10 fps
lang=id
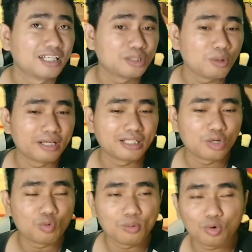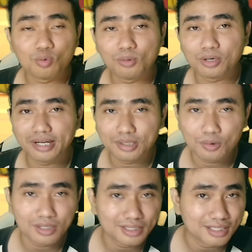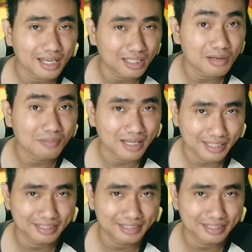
itu hanya rumor-rumor yang gue dengar kemarin